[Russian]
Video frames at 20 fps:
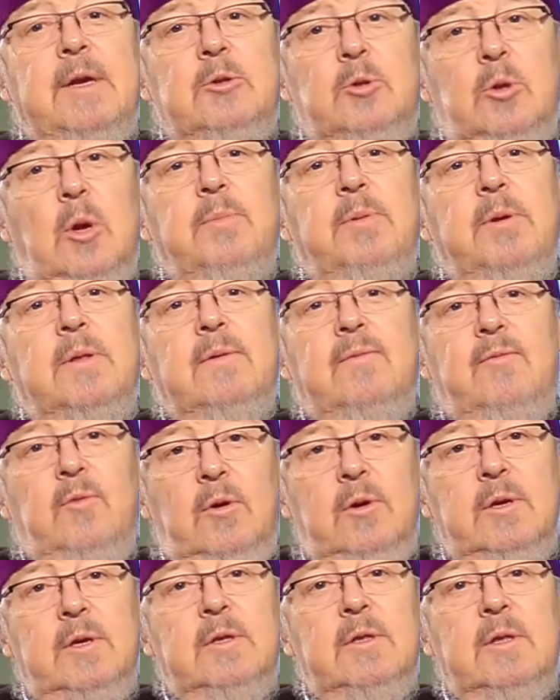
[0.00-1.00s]
кто был
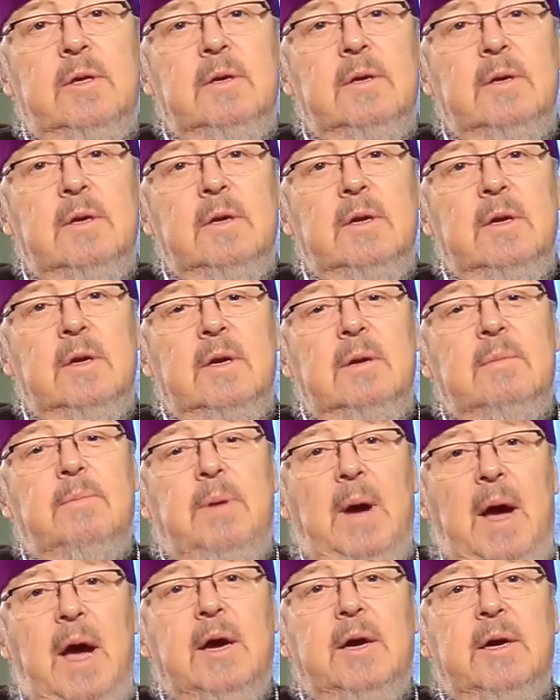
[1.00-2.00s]
воин,
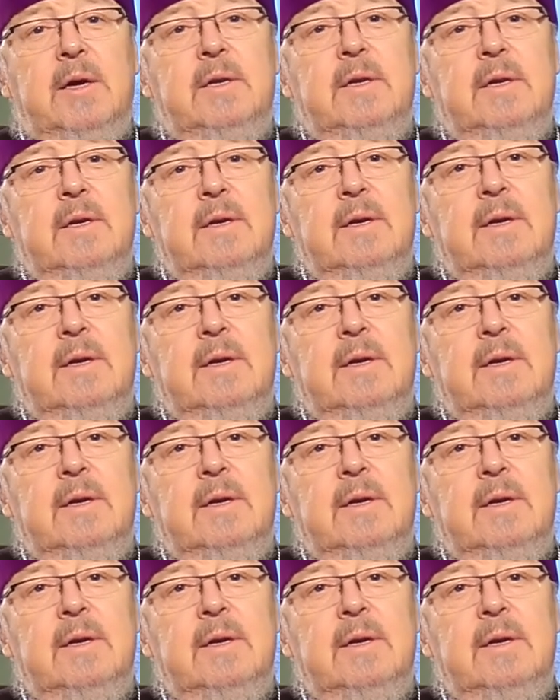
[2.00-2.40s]
пахарь,